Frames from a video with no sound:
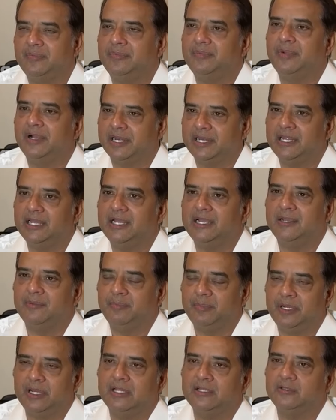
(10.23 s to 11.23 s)
భార్య
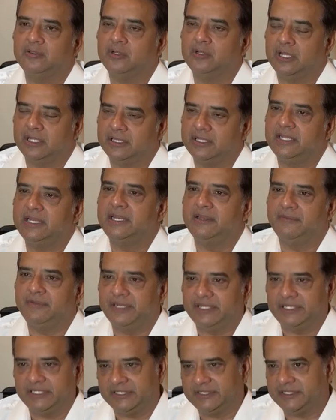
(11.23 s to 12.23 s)
పిల్లలతో అందరిని
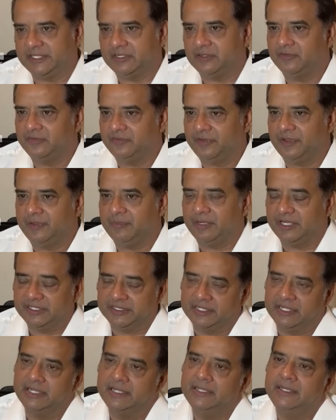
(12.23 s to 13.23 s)
ఇన్వైట్ చేశారు
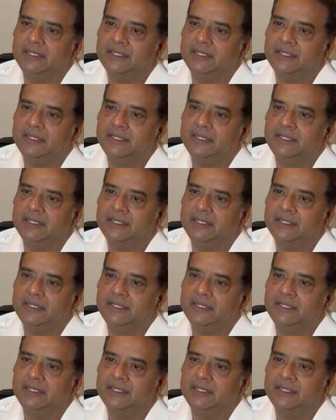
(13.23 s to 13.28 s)
ఫ్యామిలీస్ని